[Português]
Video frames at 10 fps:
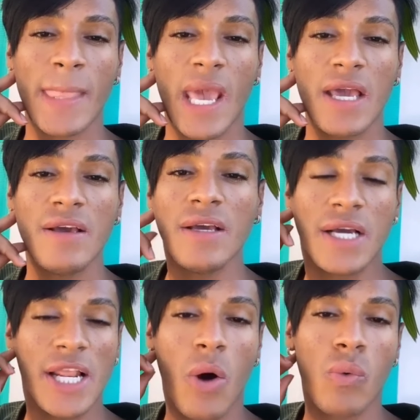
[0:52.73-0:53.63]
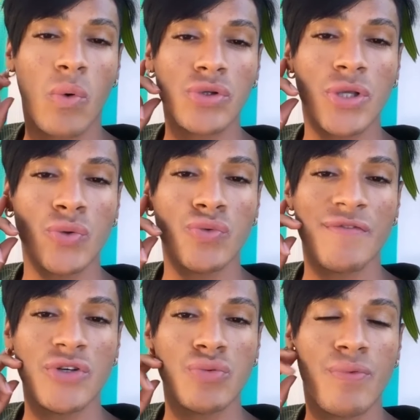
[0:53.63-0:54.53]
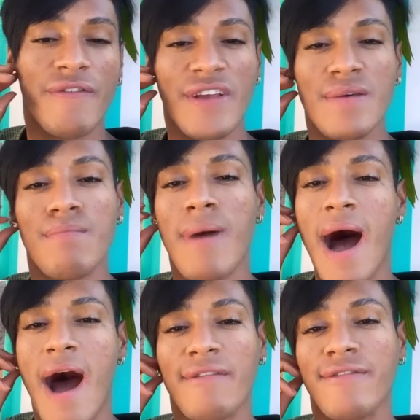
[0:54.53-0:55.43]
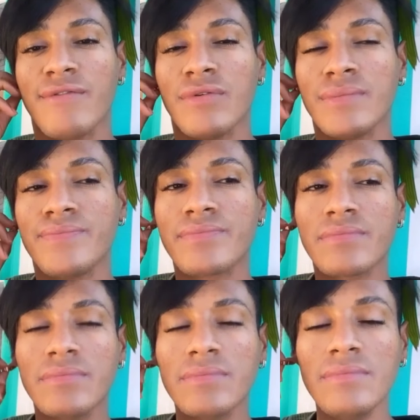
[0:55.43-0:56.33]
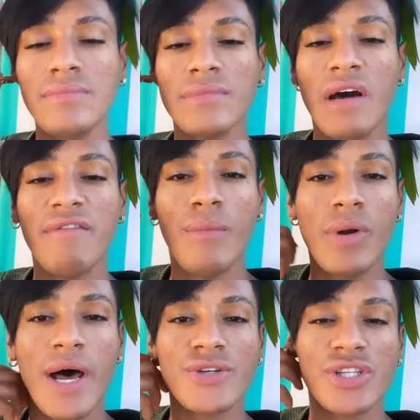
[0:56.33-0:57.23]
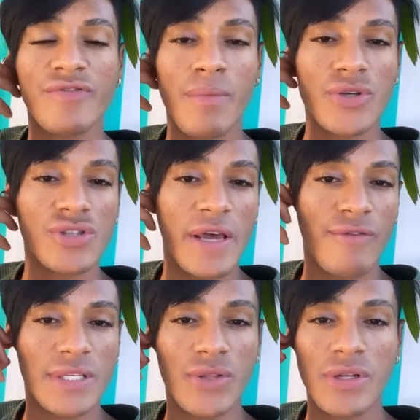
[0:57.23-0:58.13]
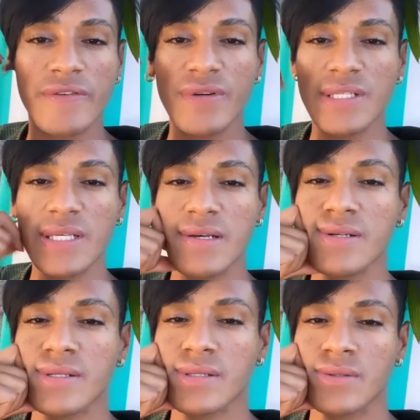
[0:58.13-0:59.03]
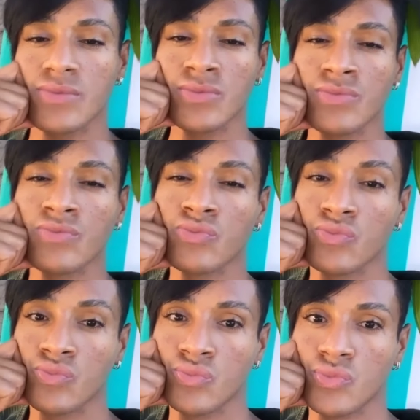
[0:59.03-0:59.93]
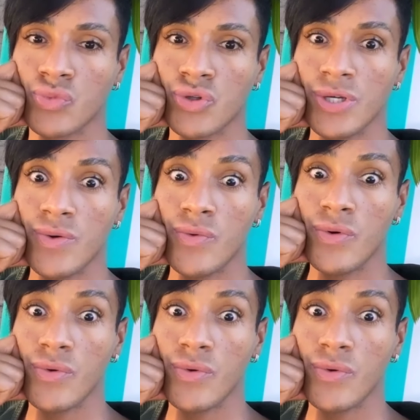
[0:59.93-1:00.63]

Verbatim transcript: e criar um conteúdo, um vídeo pro feed bafo. Vamos lá, gente. Vamos ajudar a influenciadora de vocês. Tô de olho.